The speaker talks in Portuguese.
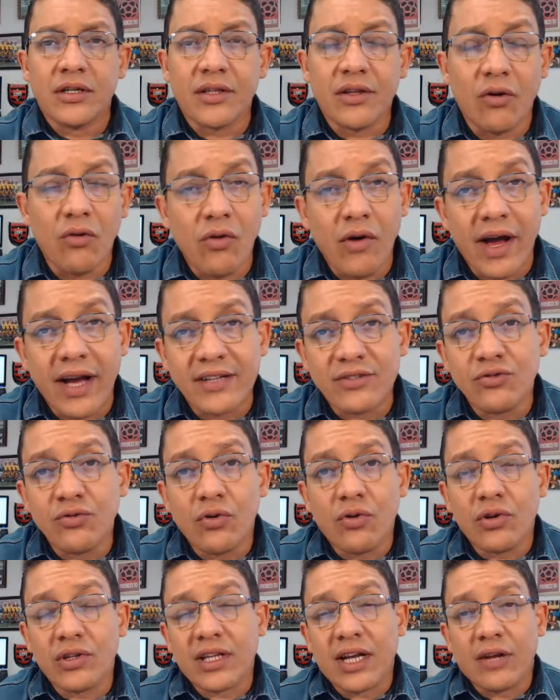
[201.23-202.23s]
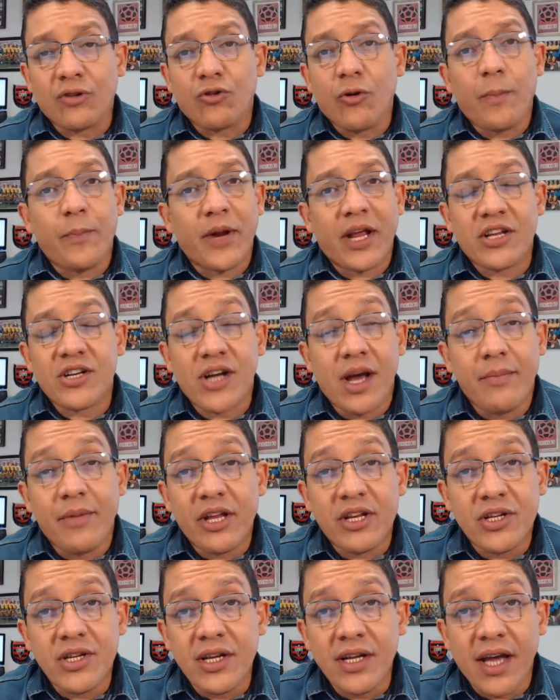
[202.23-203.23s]
Então o Goiás não contratou
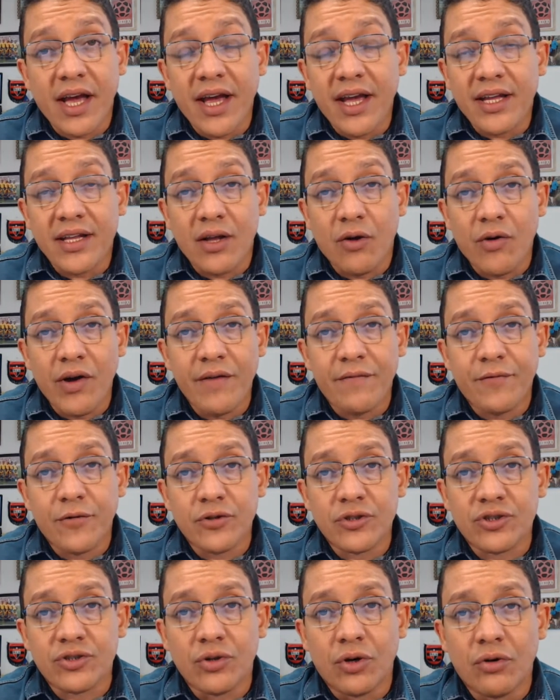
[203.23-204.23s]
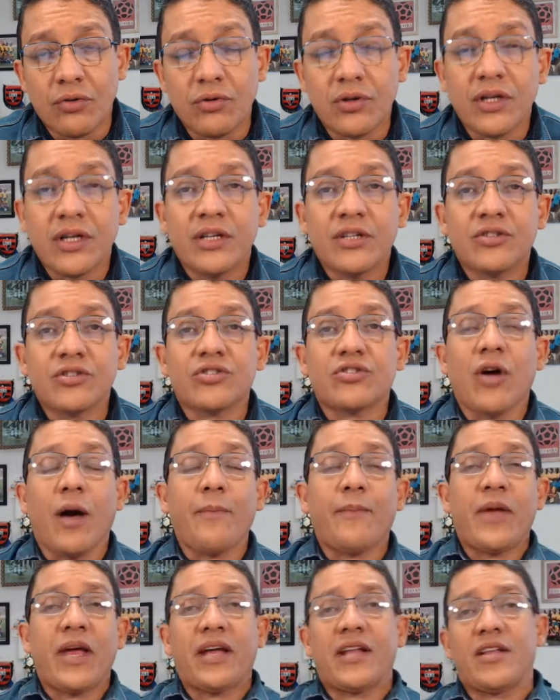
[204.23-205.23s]
praticamente ninguém, não reforçou, só
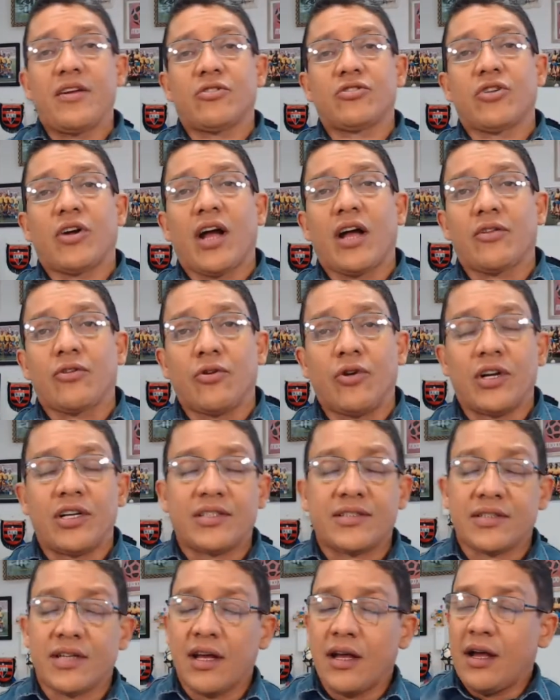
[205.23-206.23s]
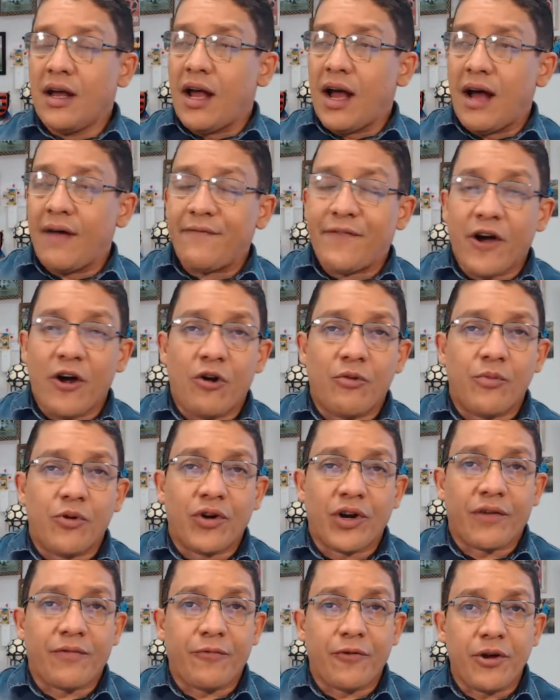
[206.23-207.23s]
perdeu jogadores. Rafael
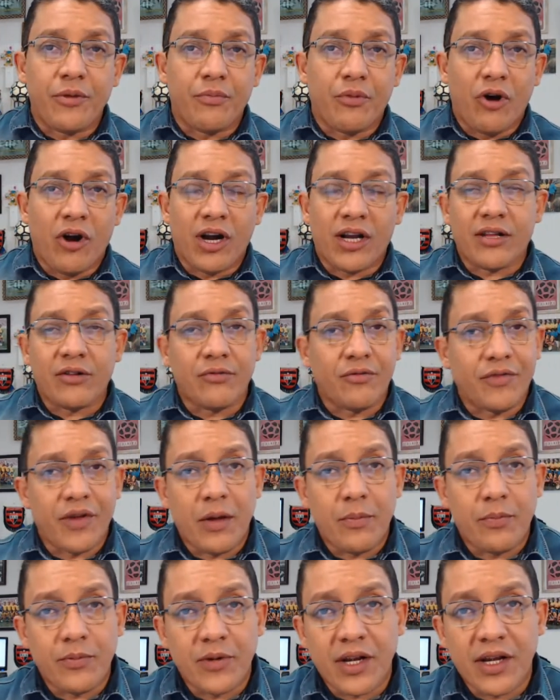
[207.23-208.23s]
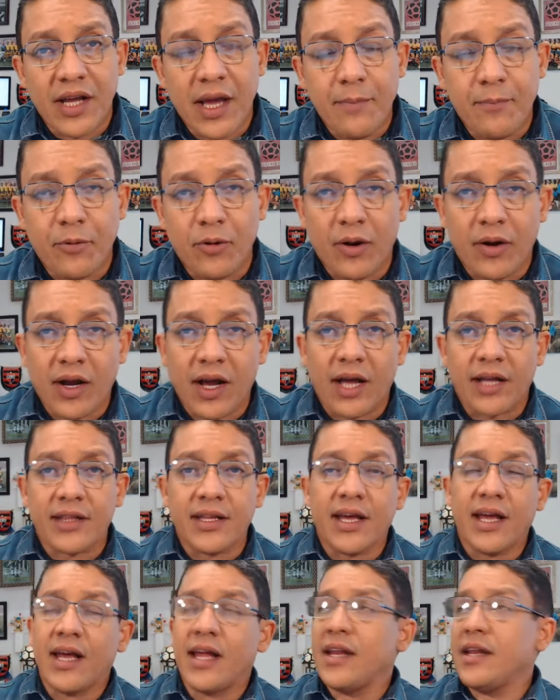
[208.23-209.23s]
Moura foi embora, não veio ninguém para o lugar
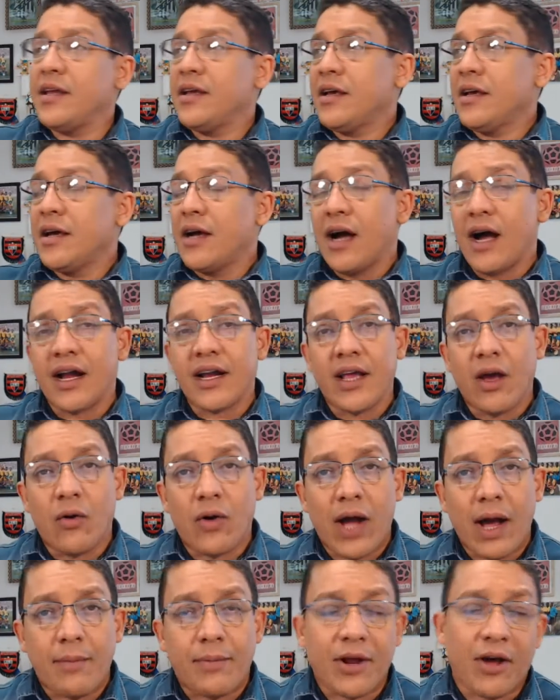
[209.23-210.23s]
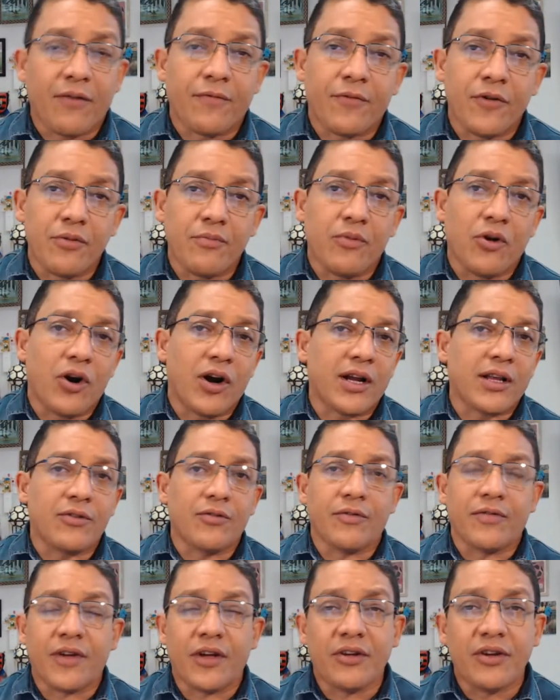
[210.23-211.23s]
dele. Ariel Cabral foi embora,
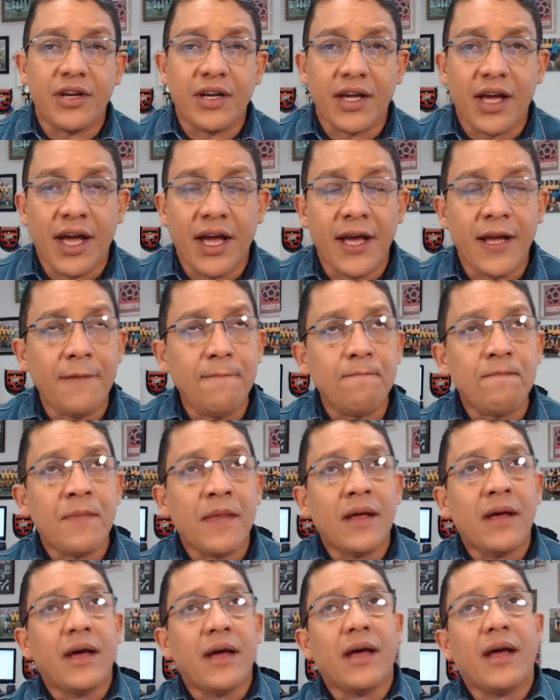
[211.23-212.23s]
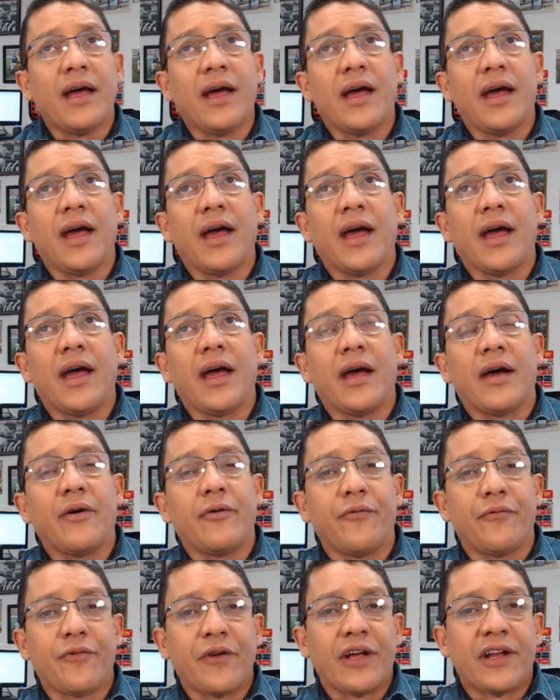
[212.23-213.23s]
não veio ninguém. É,
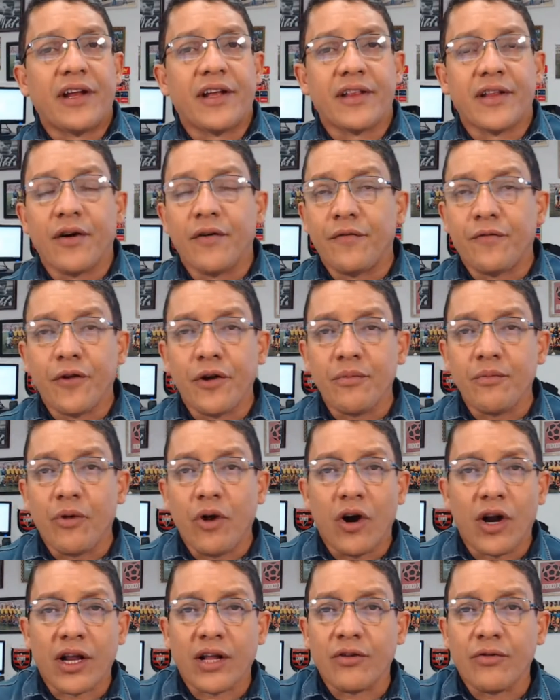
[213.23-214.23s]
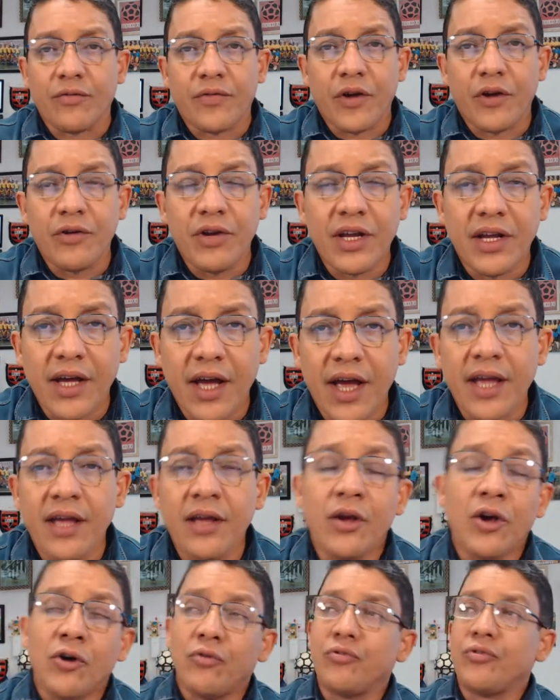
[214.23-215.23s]
o Fernandão foi embora, não veio
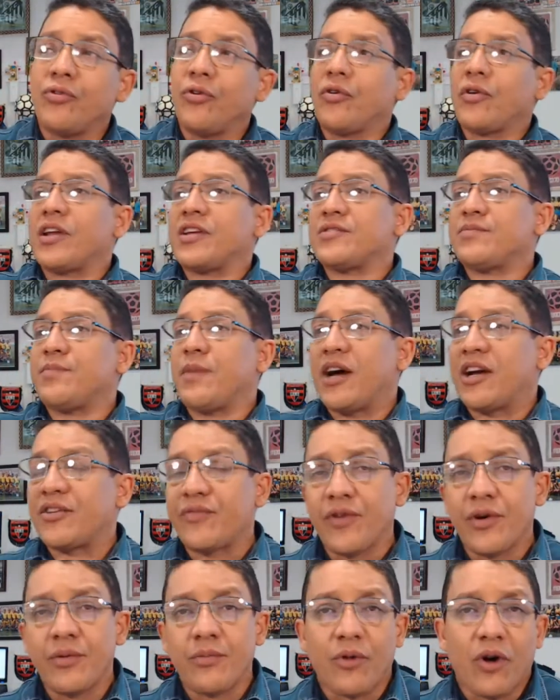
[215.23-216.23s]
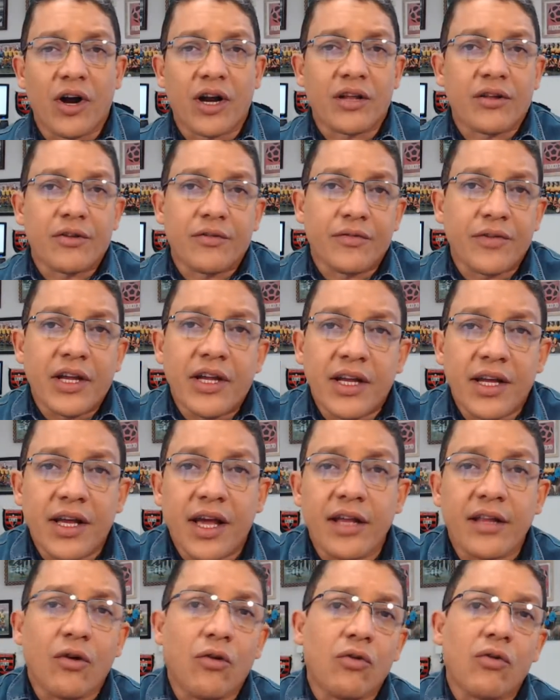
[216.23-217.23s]
ninguém. O Douglas Baggio foi embora, não veio
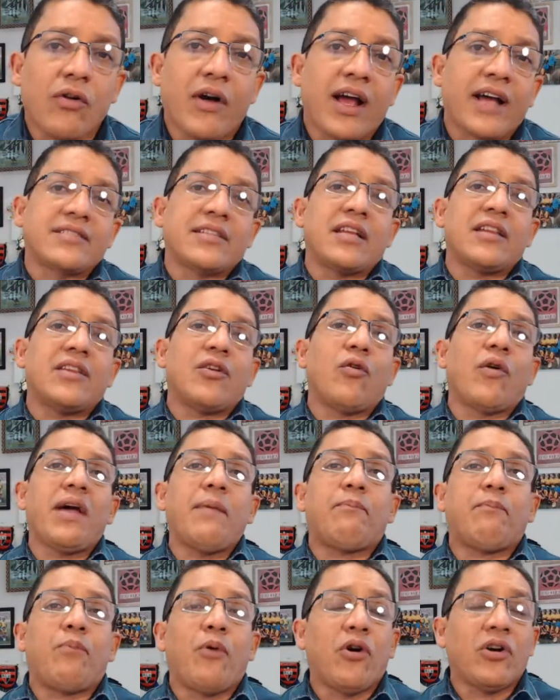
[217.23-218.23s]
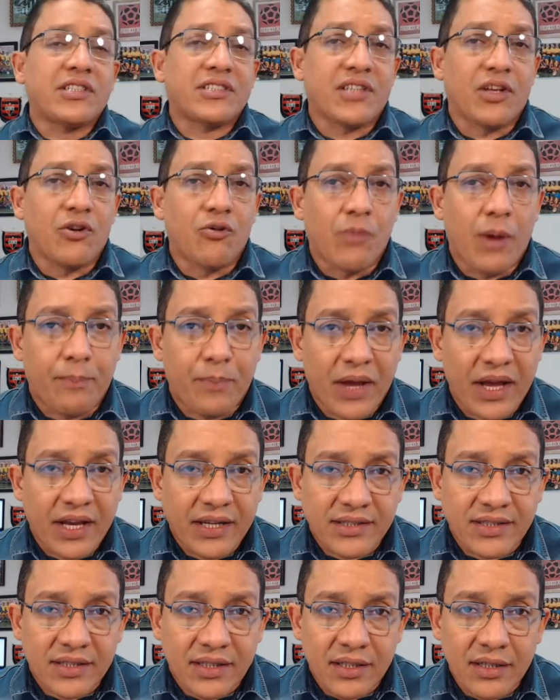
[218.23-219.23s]
ninguém. Então o Goiás ele não repôs nenhuma
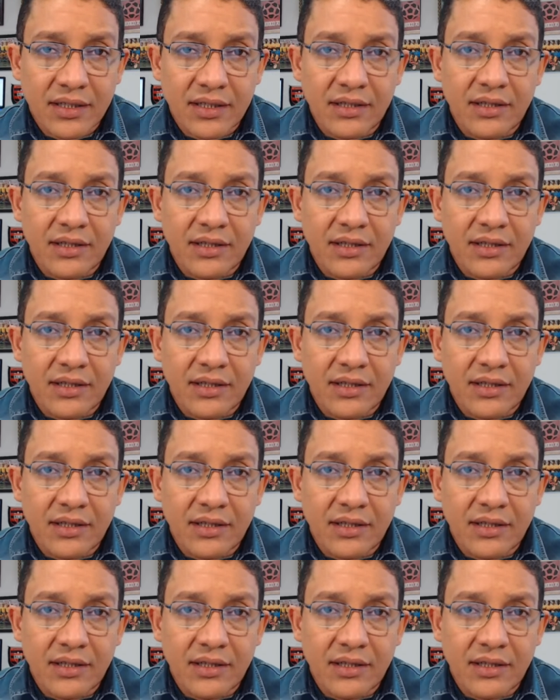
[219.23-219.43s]
peça.